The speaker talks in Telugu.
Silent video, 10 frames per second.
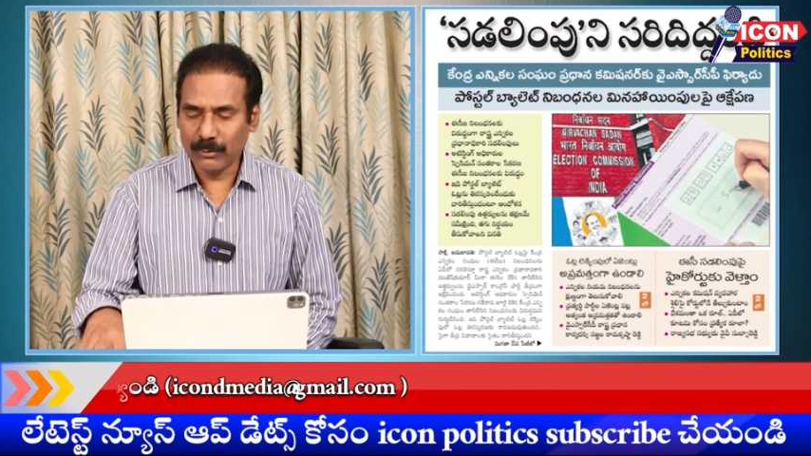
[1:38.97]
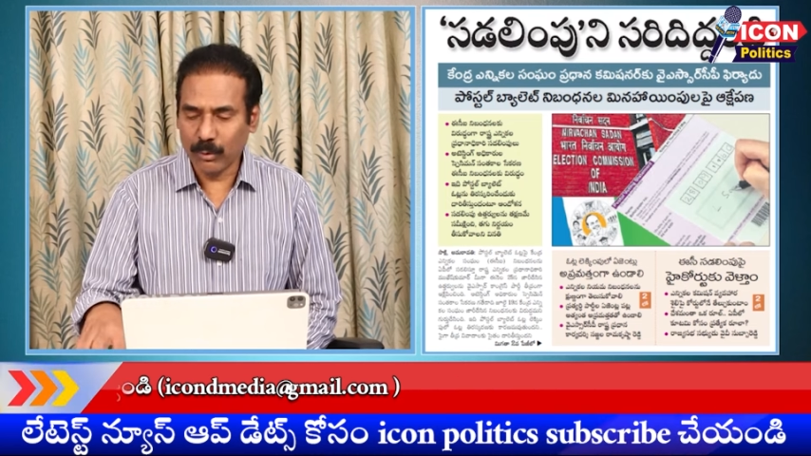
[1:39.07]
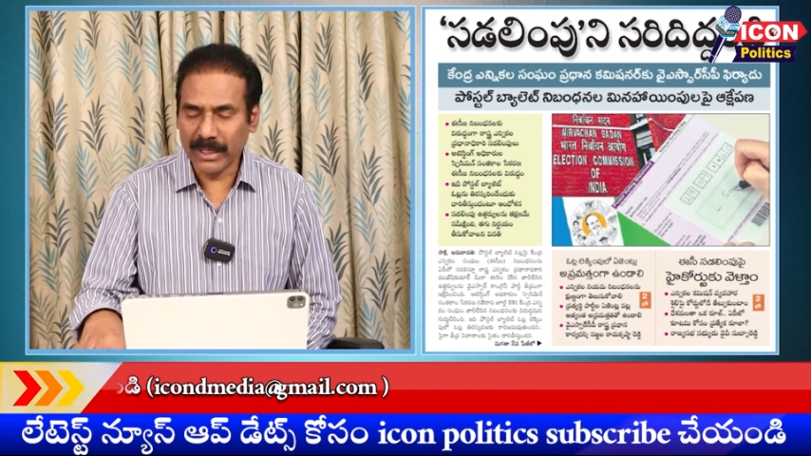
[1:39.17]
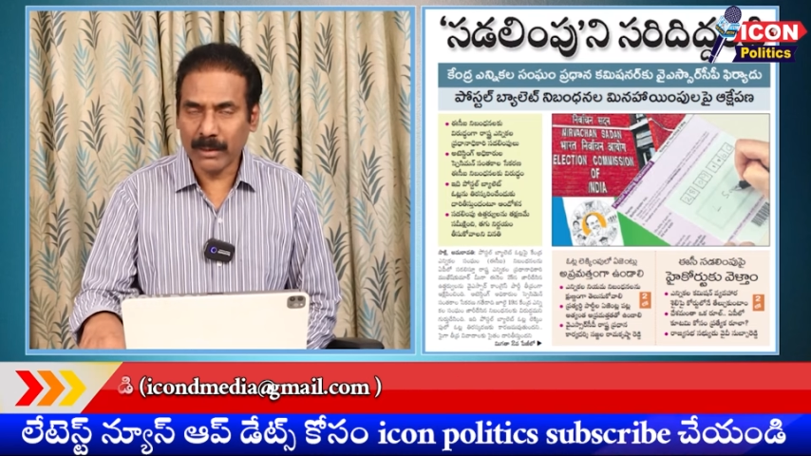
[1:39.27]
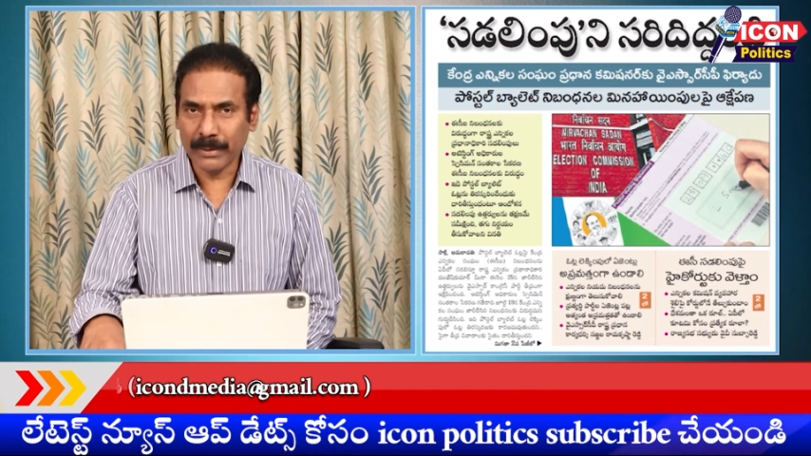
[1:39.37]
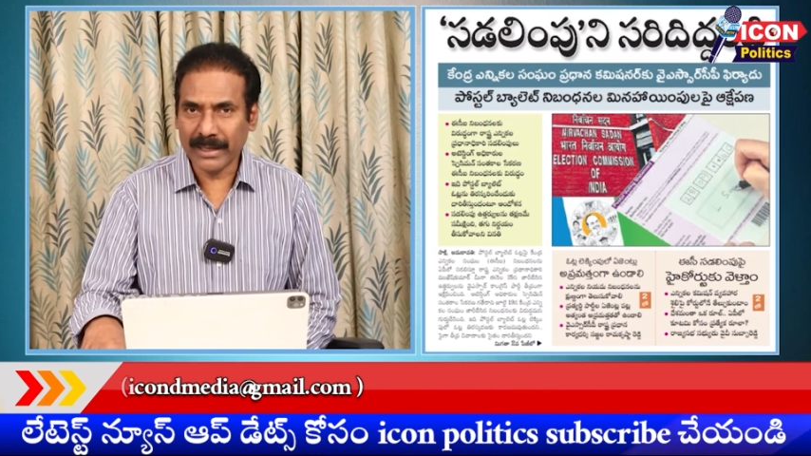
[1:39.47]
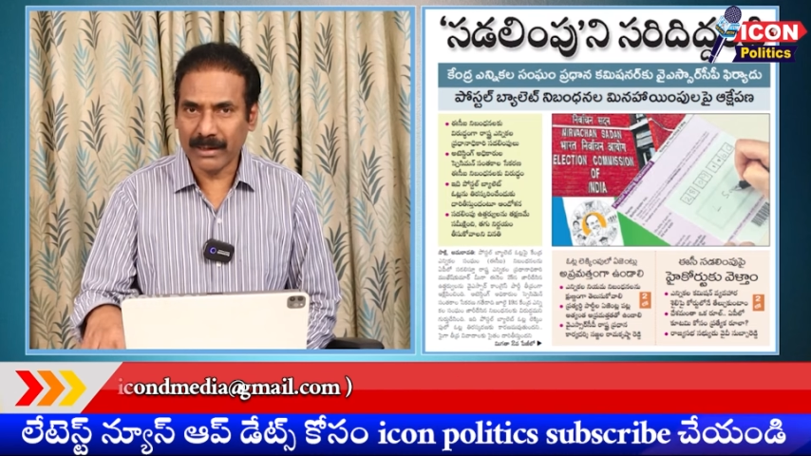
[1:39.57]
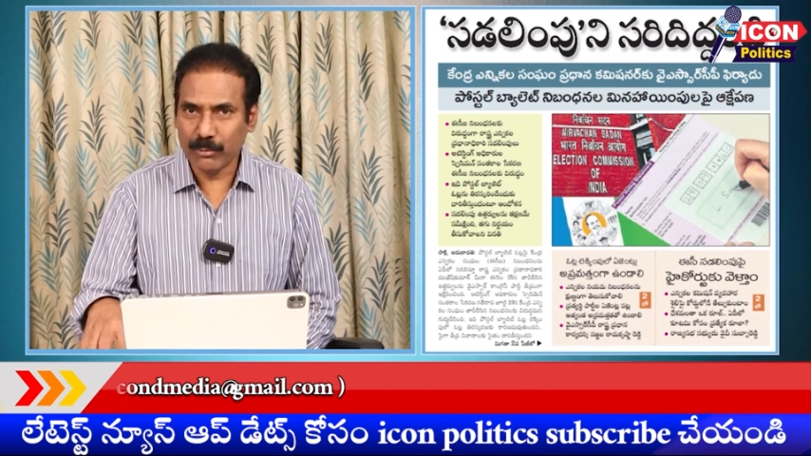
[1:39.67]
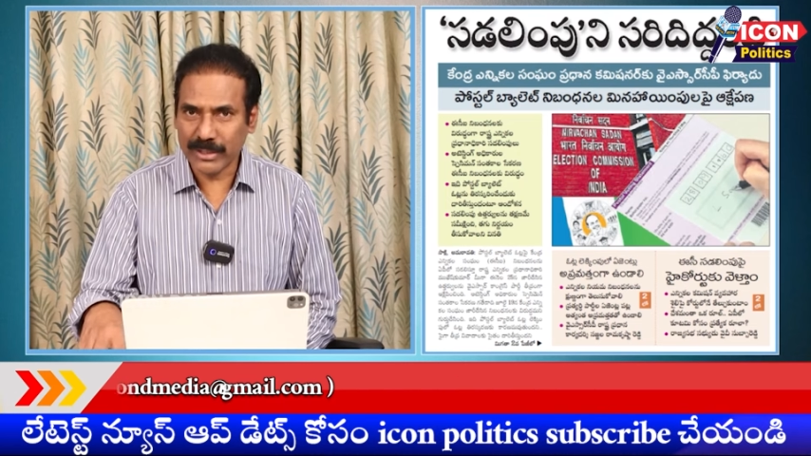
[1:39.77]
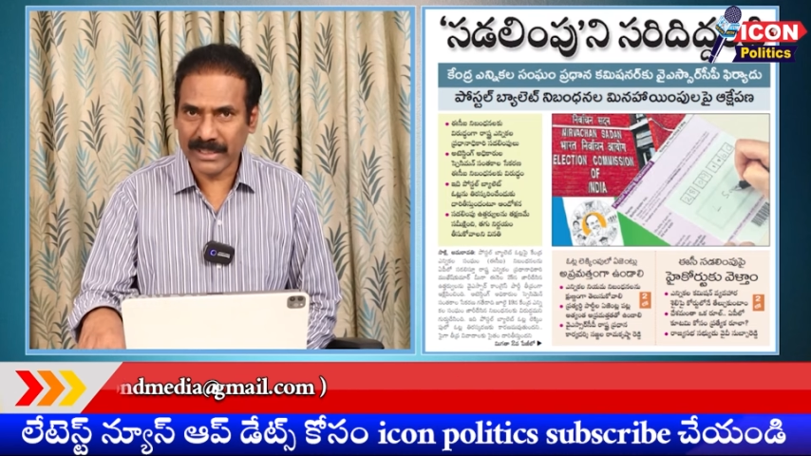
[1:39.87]
ఈ ఓటింగ్
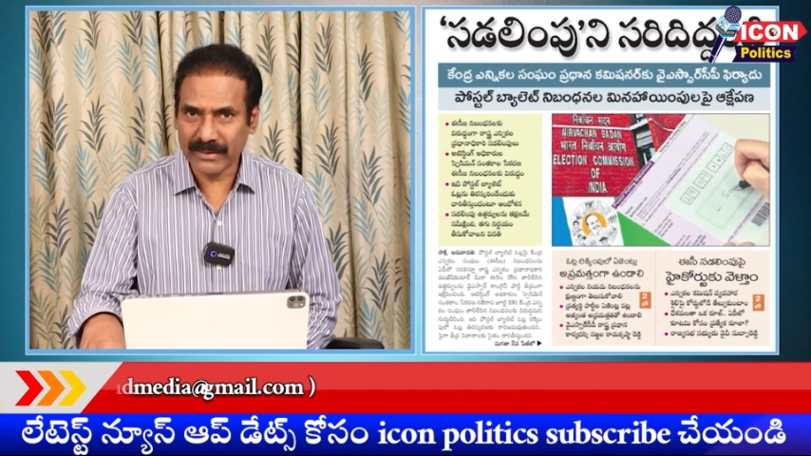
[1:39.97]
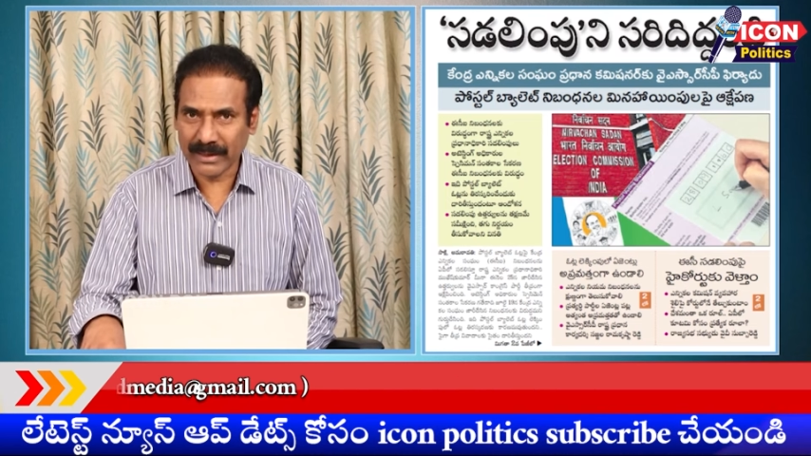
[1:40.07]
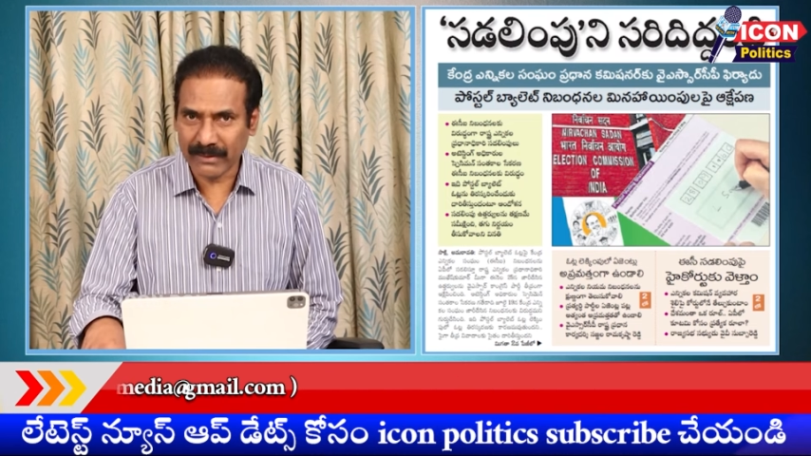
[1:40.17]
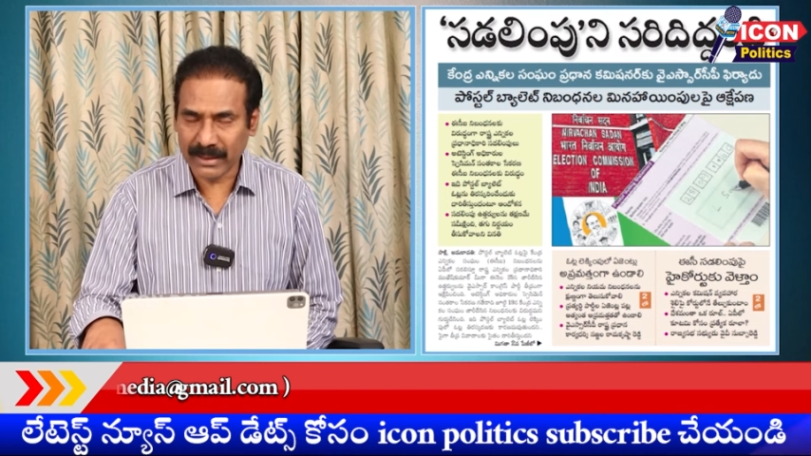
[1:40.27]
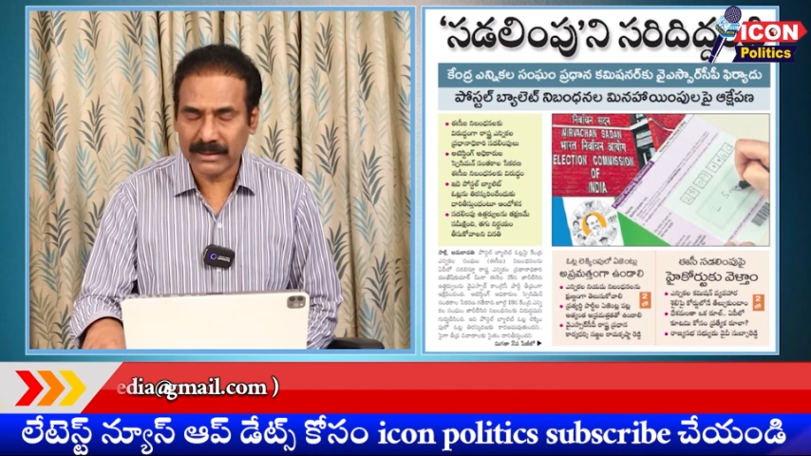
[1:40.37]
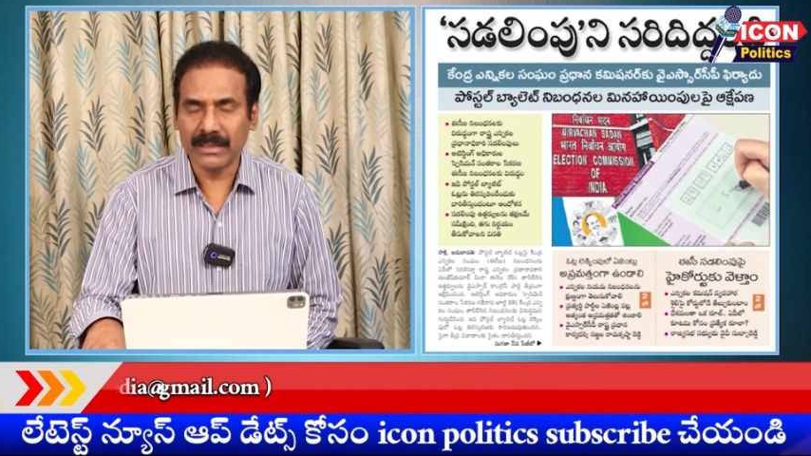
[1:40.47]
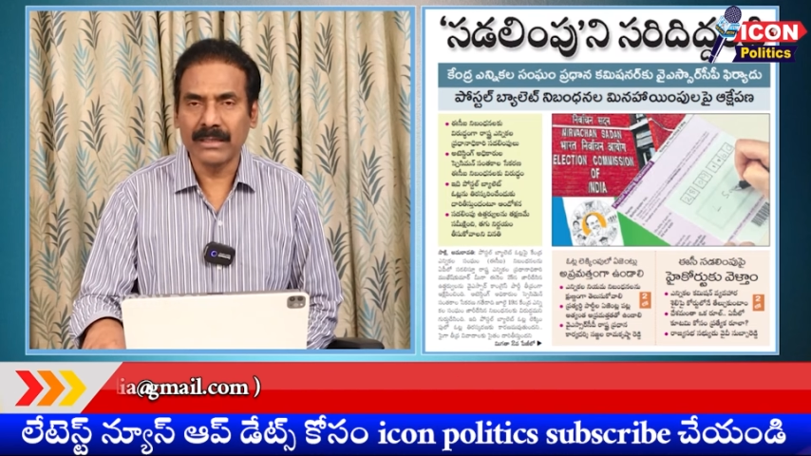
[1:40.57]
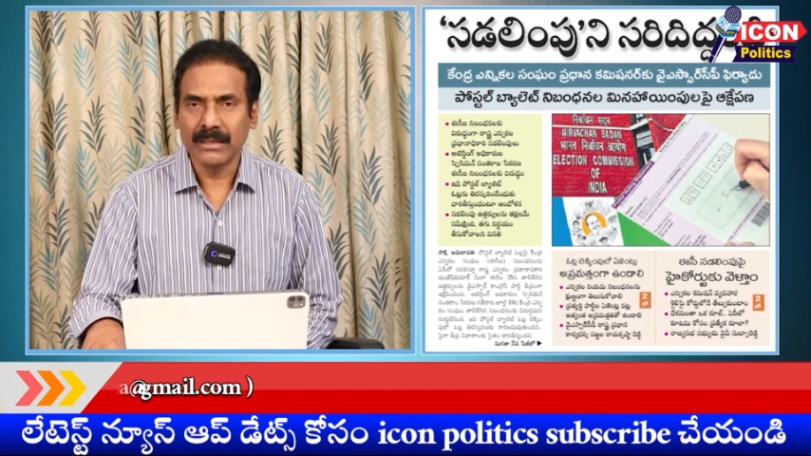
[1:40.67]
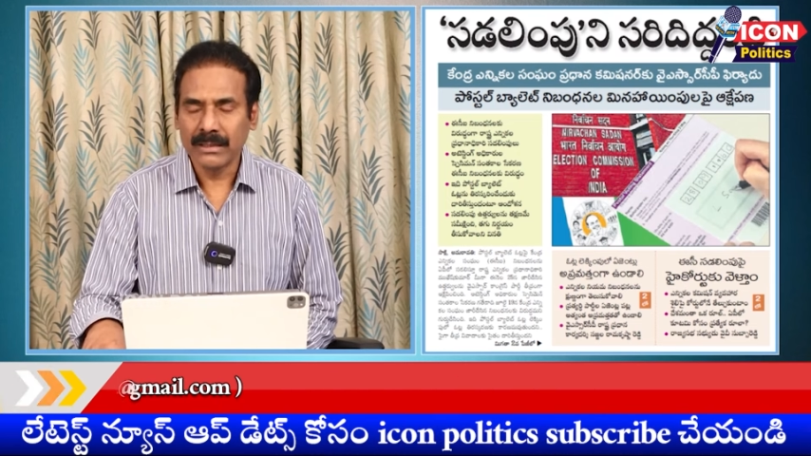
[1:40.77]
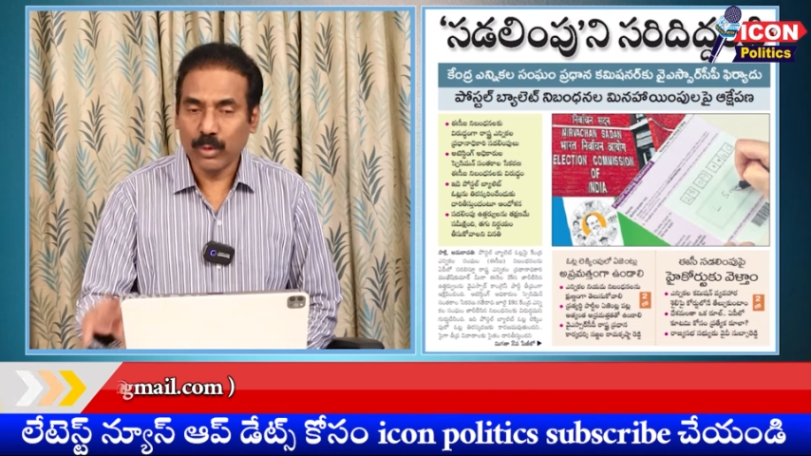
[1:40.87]
ప్రక్రియ ముగిసిన తర్వాత
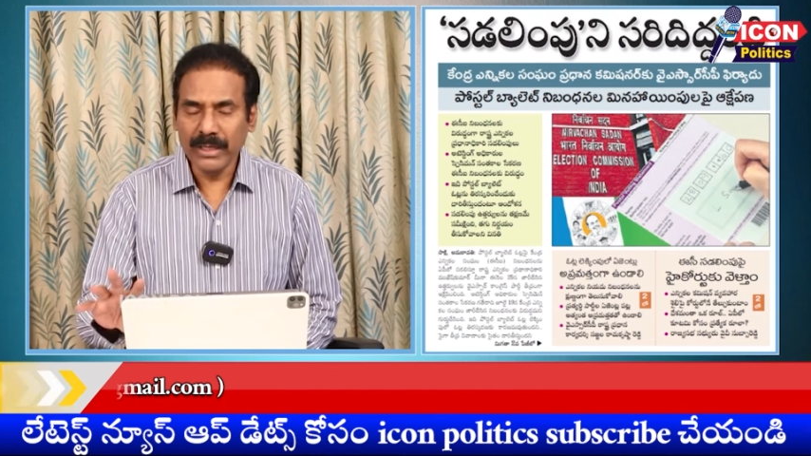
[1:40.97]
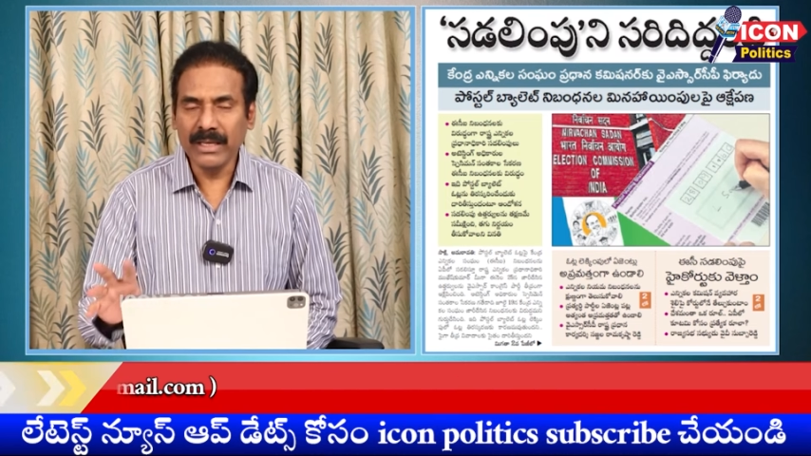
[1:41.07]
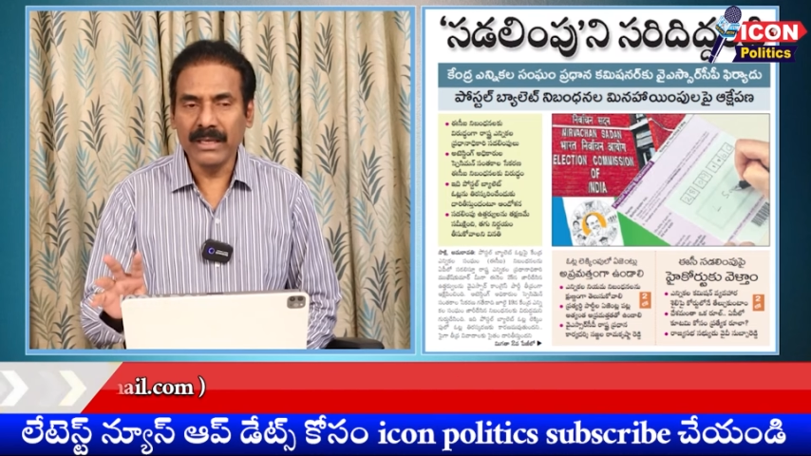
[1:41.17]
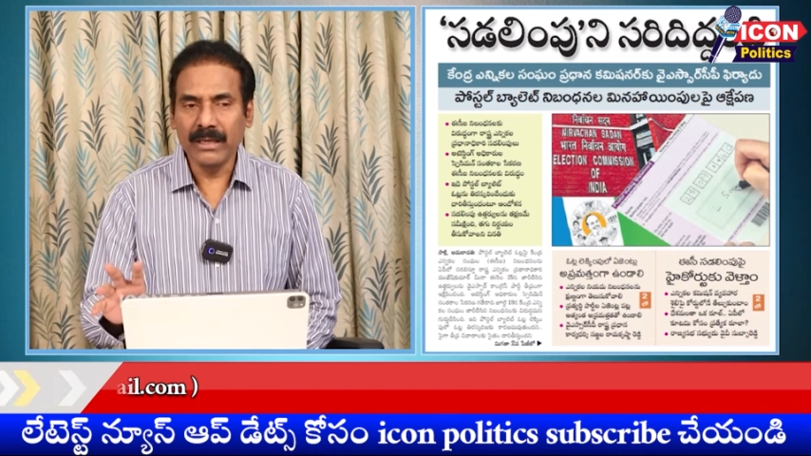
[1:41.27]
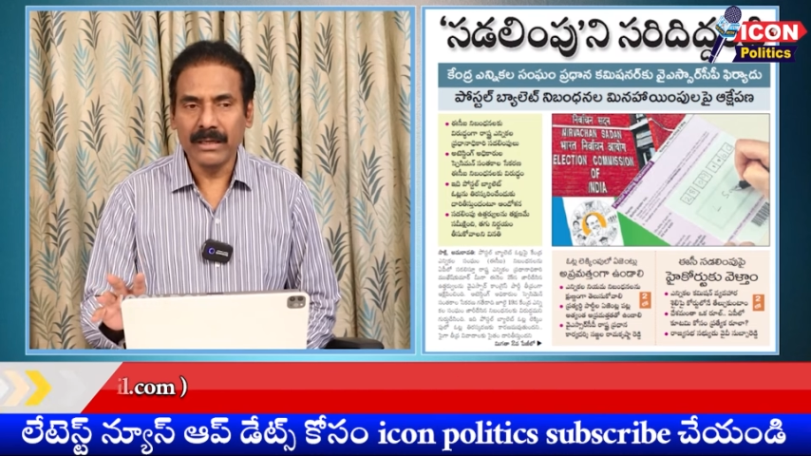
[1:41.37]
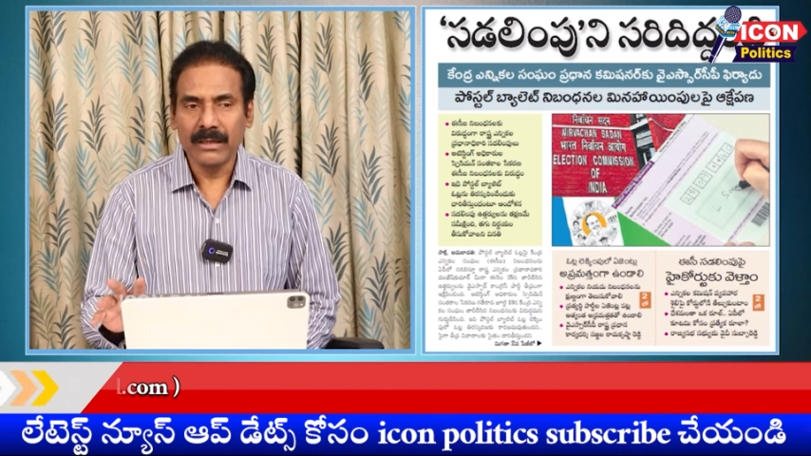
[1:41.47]
కొన్ని